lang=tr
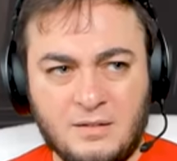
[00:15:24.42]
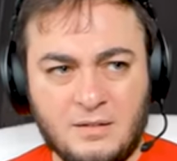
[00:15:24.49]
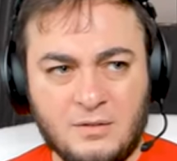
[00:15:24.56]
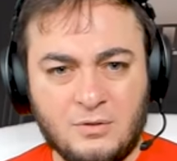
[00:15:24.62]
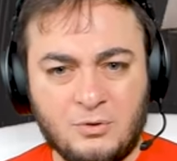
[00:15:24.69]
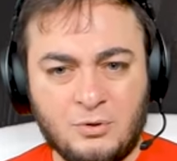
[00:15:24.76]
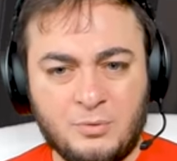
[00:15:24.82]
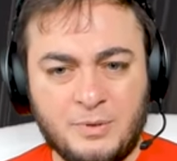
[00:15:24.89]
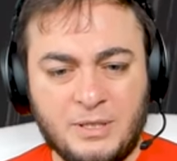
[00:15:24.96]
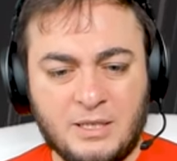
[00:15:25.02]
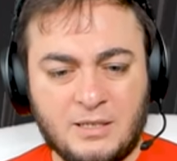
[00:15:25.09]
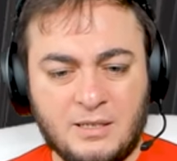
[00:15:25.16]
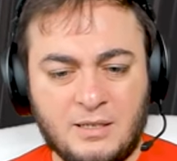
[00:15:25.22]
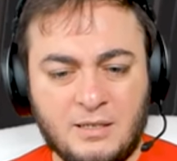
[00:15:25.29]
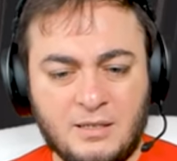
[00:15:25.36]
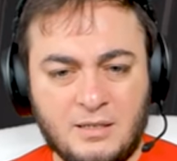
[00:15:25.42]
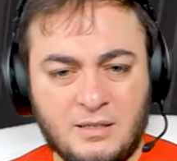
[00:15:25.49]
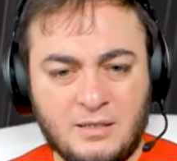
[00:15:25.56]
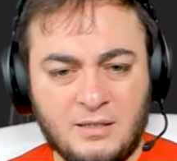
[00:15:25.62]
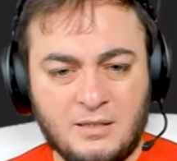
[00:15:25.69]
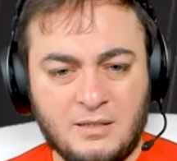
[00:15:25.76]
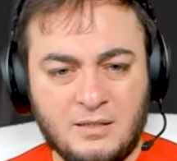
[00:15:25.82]
Dur bir dakika.
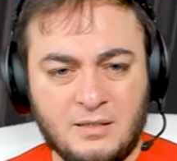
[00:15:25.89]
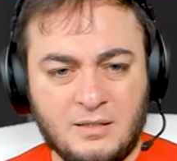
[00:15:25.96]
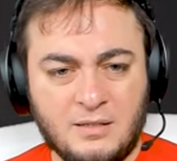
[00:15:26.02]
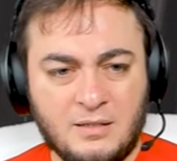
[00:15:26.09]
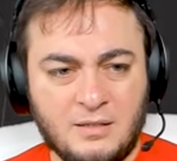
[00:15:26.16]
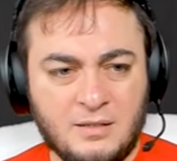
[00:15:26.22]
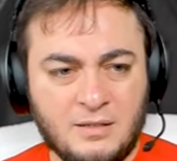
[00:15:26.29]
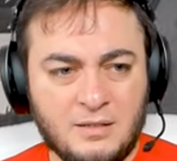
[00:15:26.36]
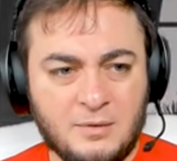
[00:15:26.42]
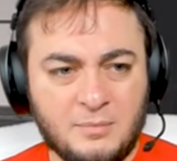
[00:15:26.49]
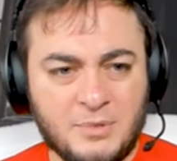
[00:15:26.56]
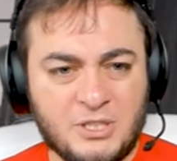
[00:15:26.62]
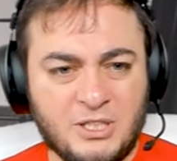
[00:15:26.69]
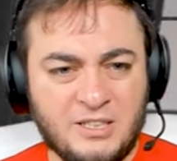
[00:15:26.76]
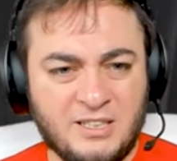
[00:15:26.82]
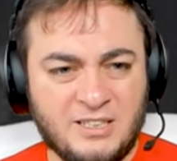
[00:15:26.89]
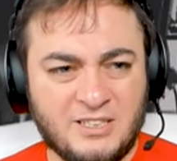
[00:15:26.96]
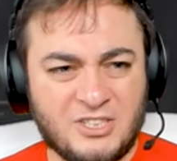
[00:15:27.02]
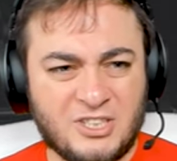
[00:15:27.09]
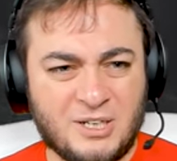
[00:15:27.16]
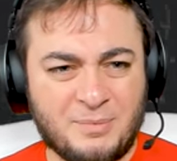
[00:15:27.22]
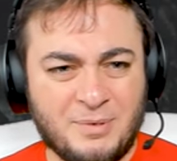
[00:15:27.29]
Bir şey deneyeceğim.